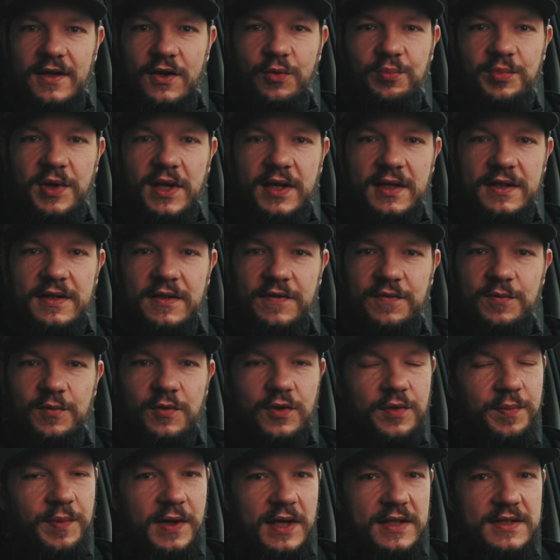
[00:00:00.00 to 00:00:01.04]
obiektyw
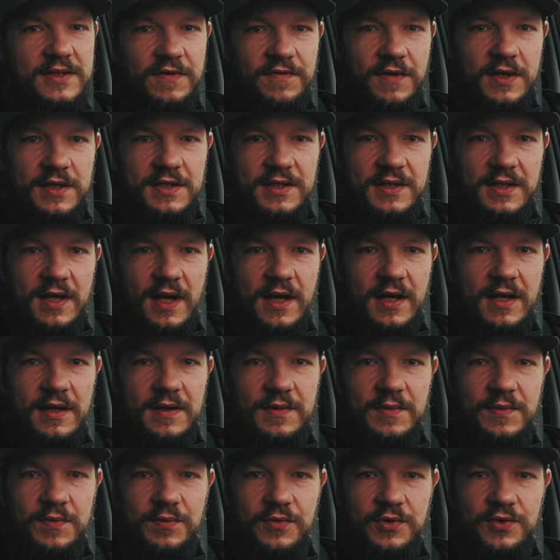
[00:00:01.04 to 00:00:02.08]
mógł pracować na
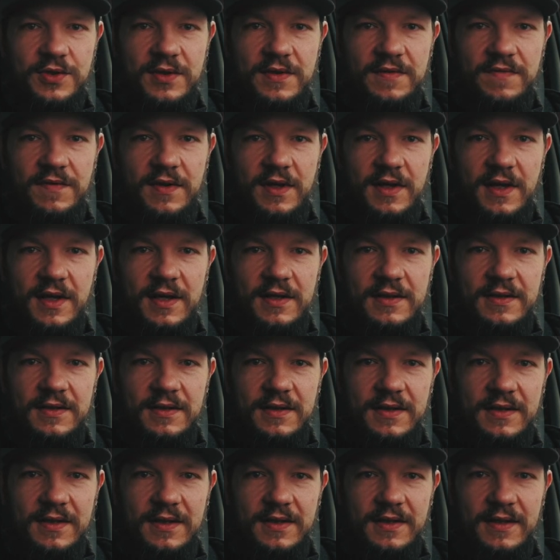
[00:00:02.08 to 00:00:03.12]
możliwie
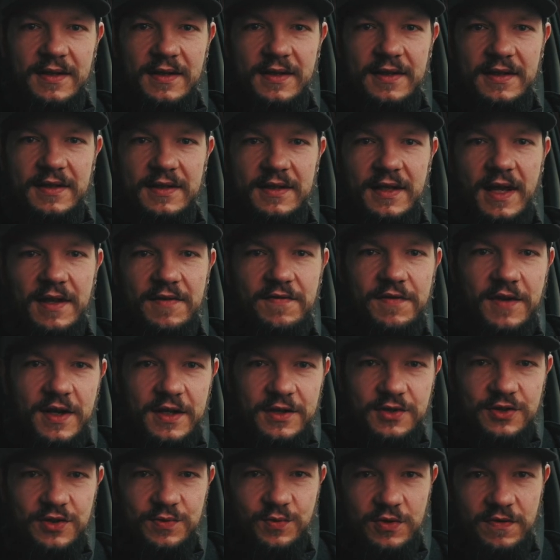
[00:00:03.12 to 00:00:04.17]

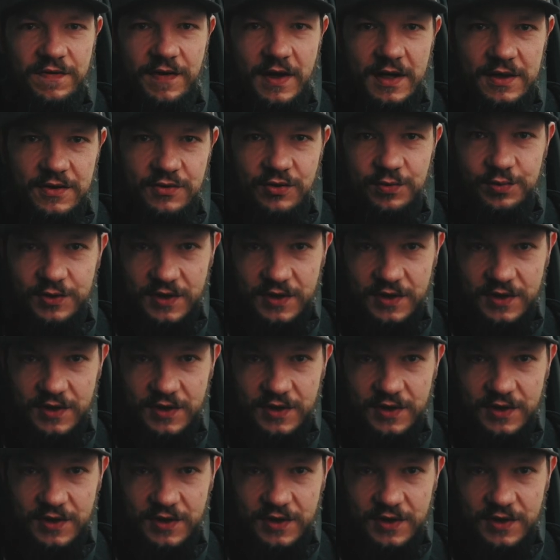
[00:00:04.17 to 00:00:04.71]
największym otwarciu